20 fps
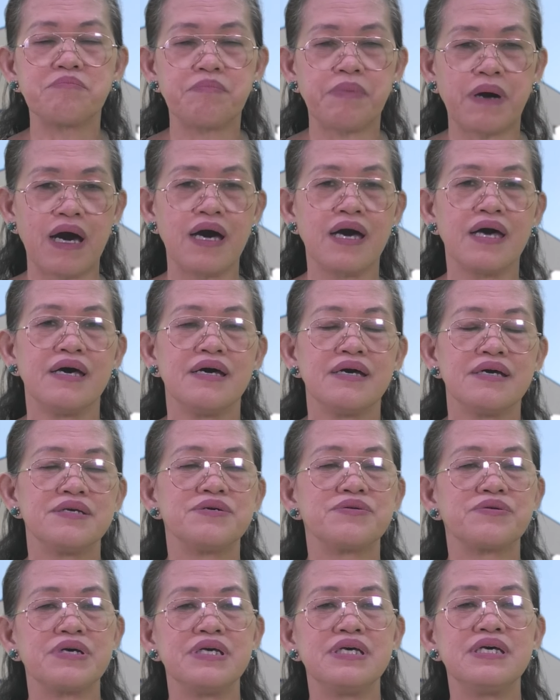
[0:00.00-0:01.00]
pa
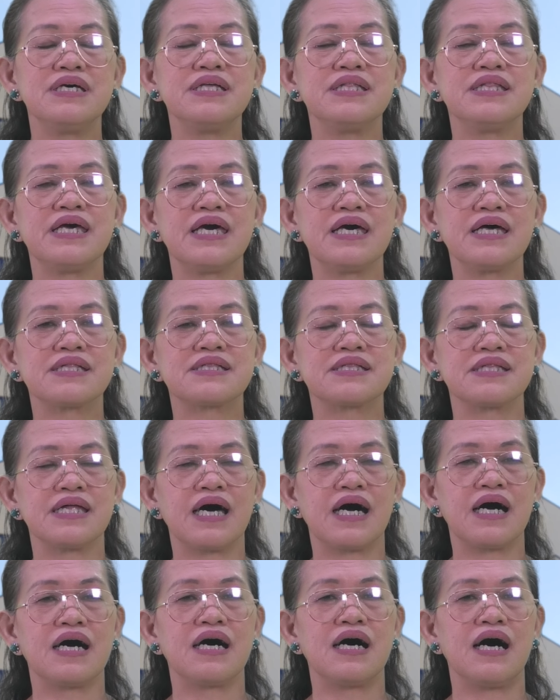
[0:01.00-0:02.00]
yung init
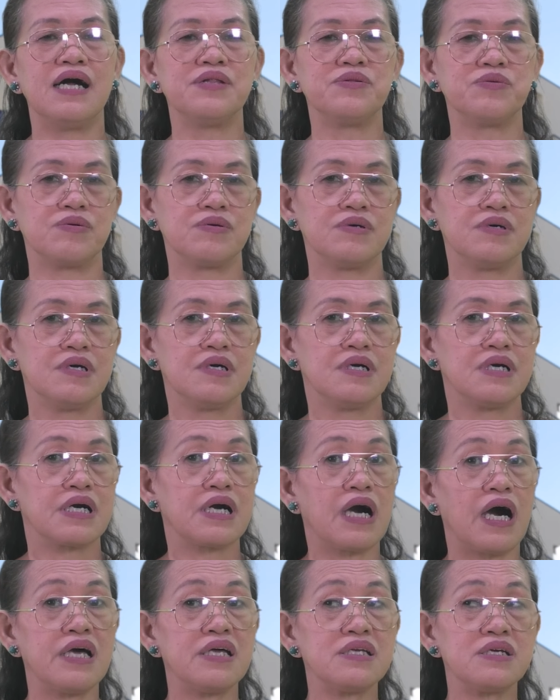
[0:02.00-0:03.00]
na ano
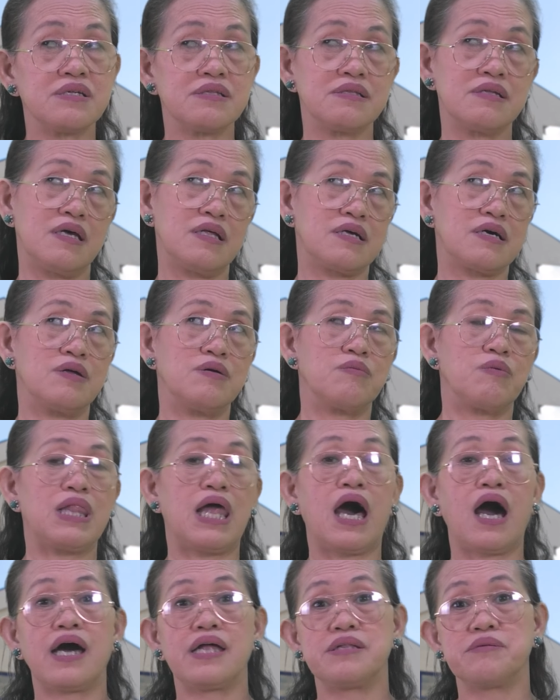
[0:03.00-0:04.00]
Gaya niya, hindi ka,
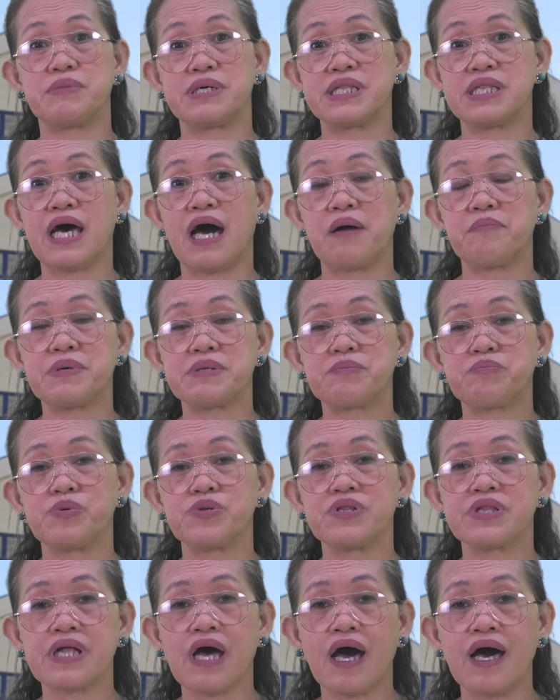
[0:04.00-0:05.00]
wala ka naman dapat
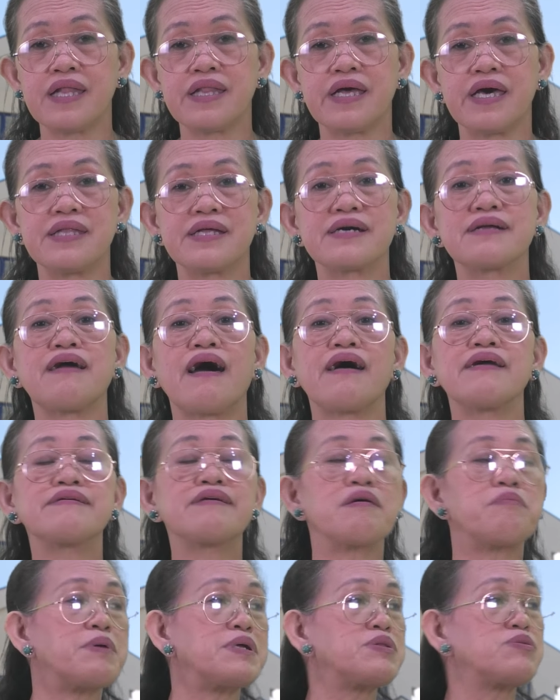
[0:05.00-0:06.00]
puntahan. Eh, naglakad
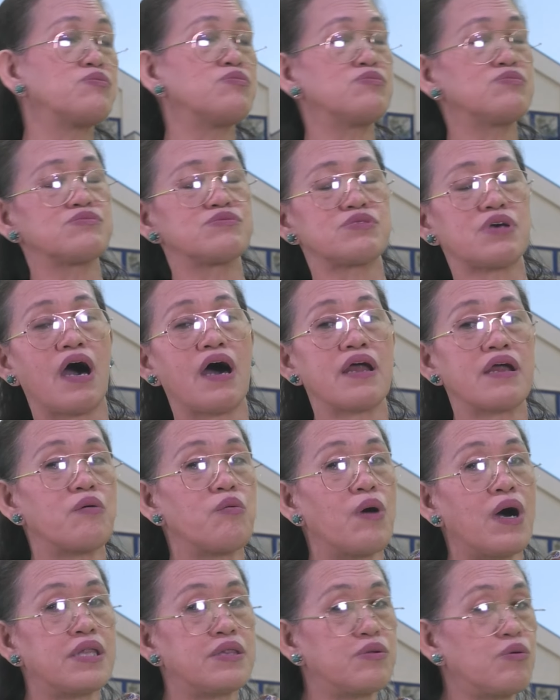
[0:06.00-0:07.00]
ka pa doon sa
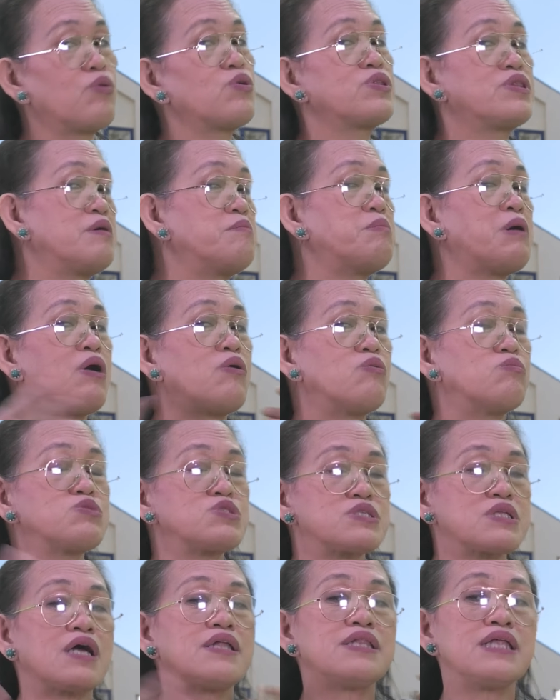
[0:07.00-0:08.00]
arawan. O, di ba,
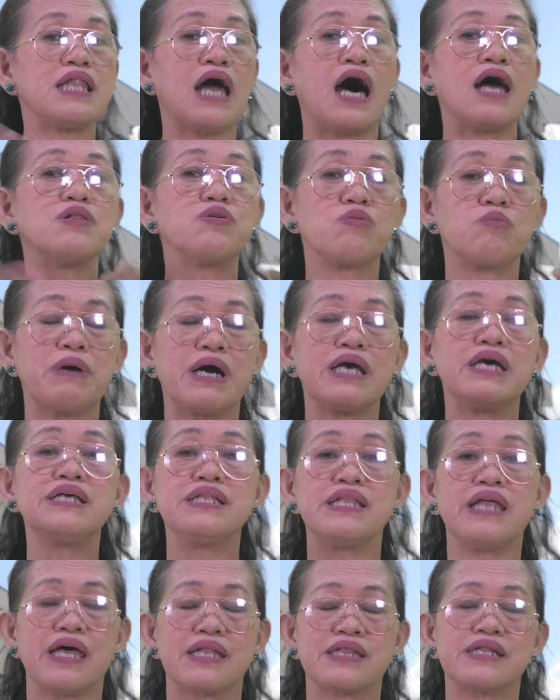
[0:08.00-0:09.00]
kumusta? Di lalong
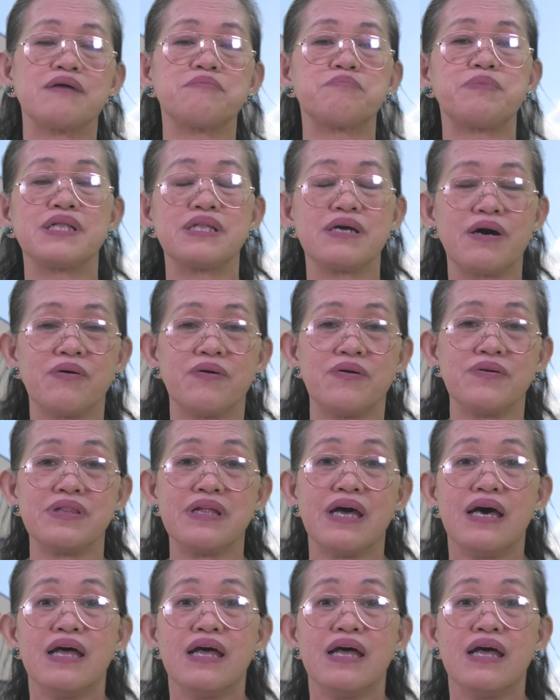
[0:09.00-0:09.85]
mainit ang panahon.